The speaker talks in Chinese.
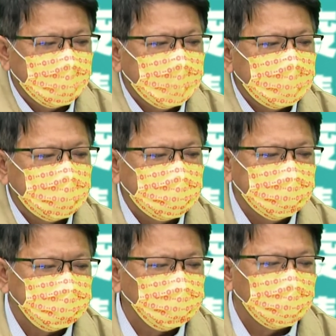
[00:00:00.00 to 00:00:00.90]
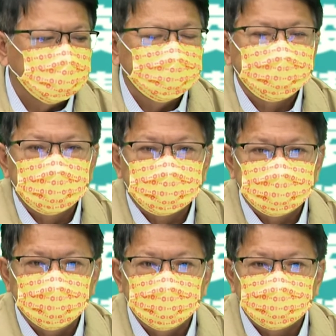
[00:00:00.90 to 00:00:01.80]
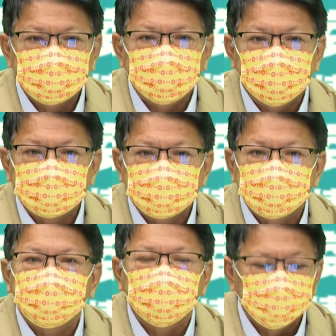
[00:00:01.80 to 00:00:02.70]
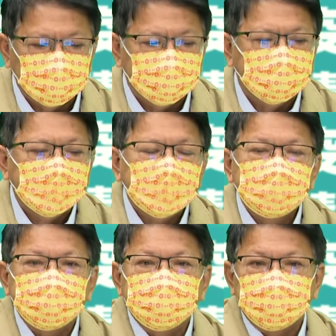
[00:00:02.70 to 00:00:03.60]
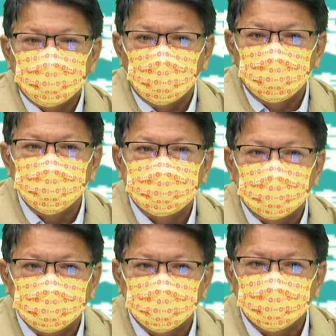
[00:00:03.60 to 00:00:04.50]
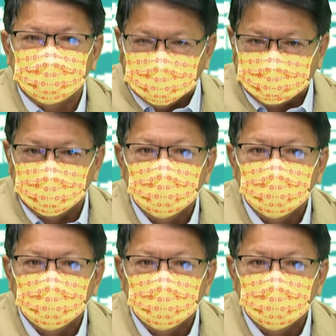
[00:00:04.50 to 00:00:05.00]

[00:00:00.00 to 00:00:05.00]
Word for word: 那也做好了这个十连制量测体温，甚至手部消毒等等。